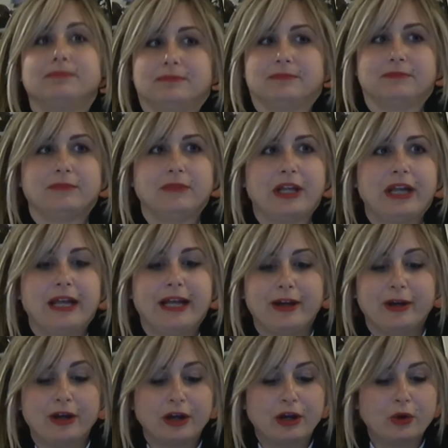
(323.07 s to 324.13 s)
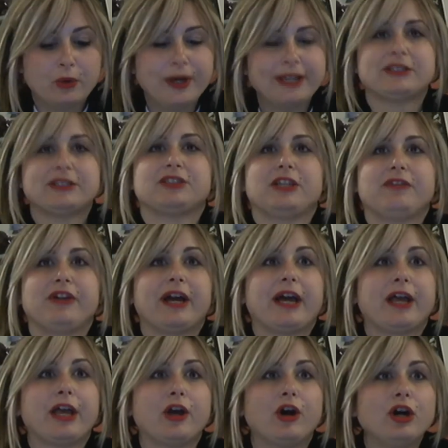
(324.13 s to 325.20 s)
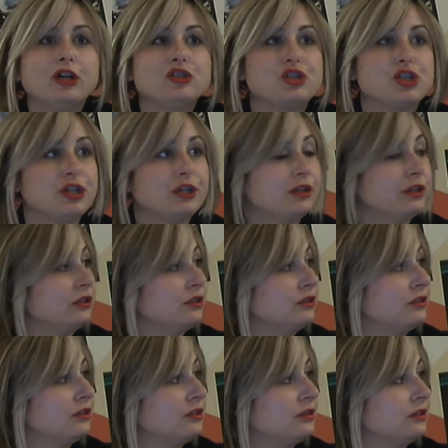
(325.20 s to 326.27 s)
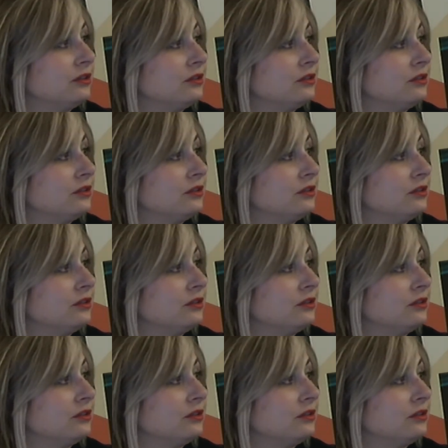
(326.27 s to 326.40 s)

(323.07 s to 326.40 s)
Eh, questo Eh, Oppure oggi... la rimodulazione